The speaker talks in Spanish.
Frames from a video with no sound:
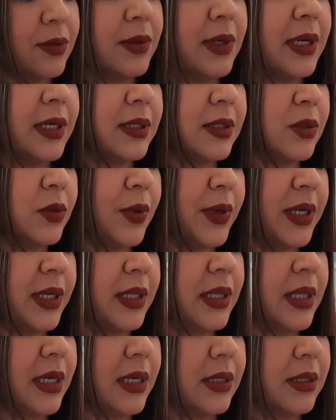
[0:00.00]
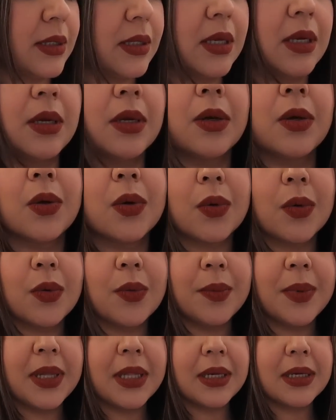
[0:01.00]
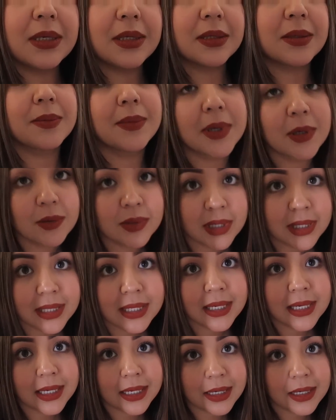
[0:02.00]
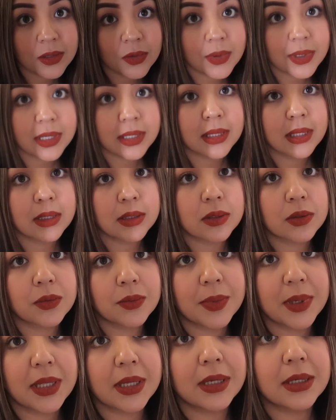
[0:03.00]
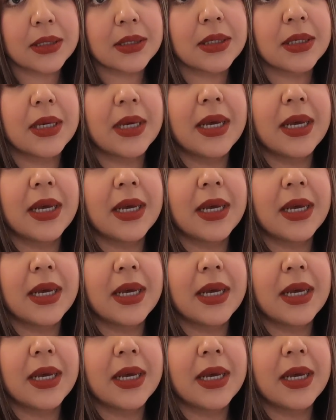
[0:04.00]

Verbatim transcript: unas toallitas húmedas. Me gusta tener toallitas húmedas.